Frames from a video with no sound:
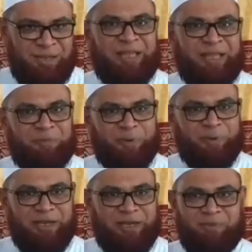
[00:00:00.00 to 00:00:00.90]
அந்த
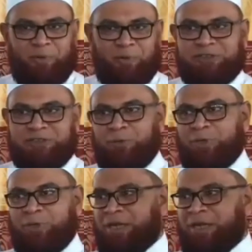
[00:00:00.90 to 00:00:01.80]
அடிப்படையிலே அன்புள்ள
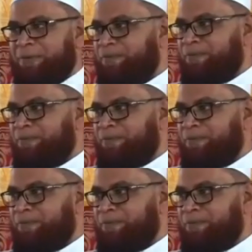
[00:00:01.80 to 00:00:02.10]
சகோதரிகளை